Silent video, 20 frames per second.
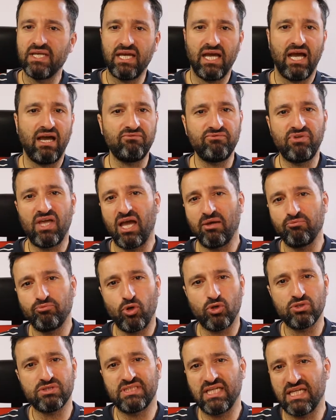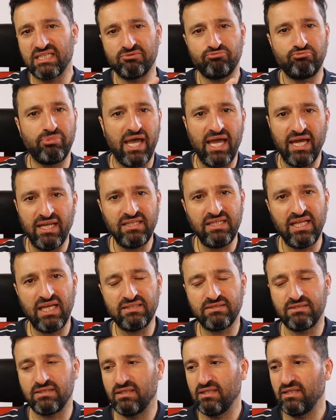haben wir einen Prozess
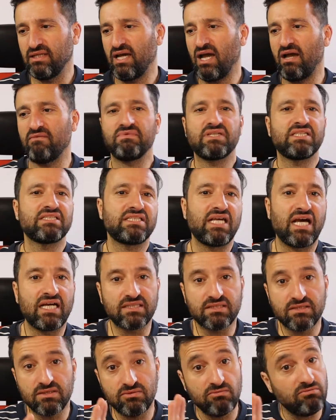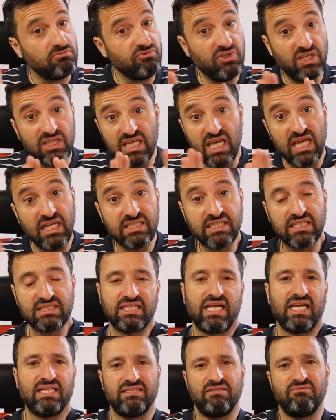beendet, haben wir gesagt, wir gehen
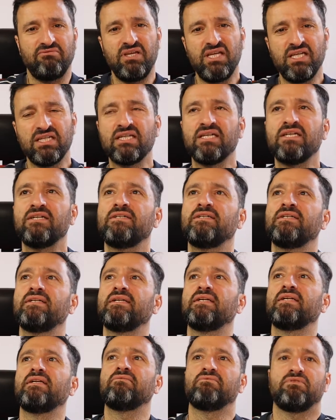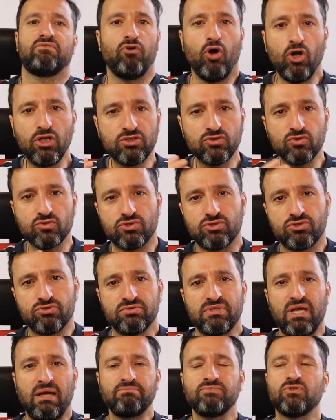getrennte Wege, wir wollten uns
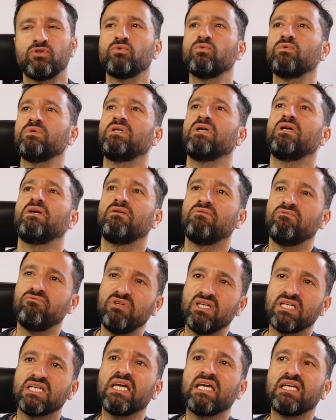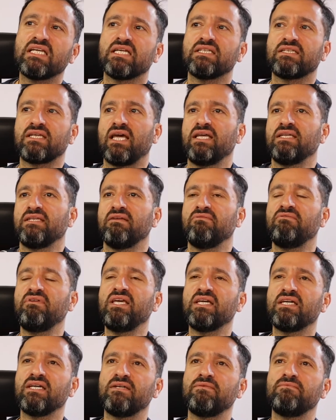zusammentun, wir gehen getrennte
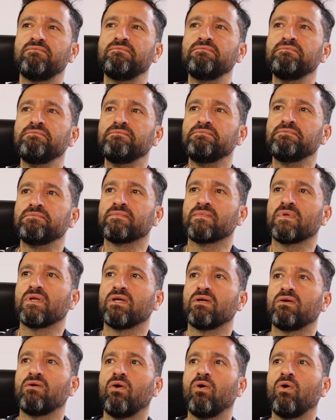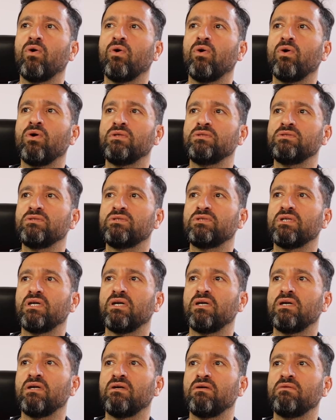Wege. Und
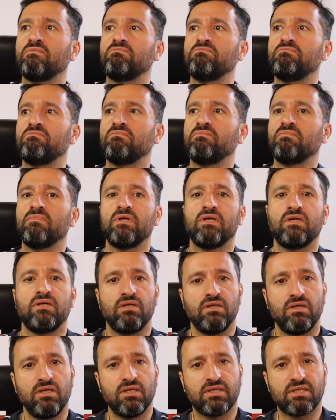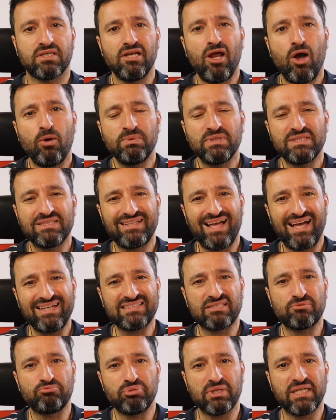ähm, ich glaube,
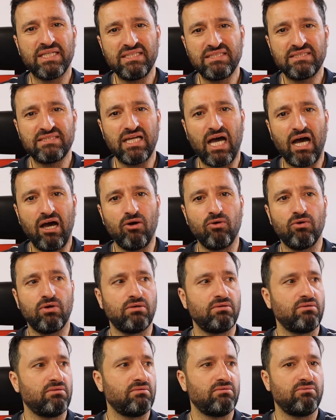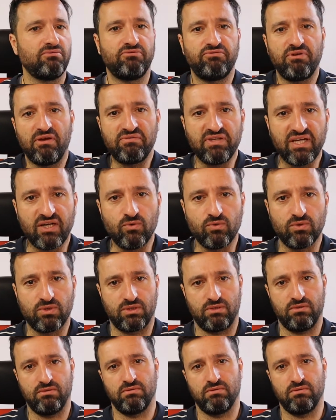das bringt auch Verwirrung.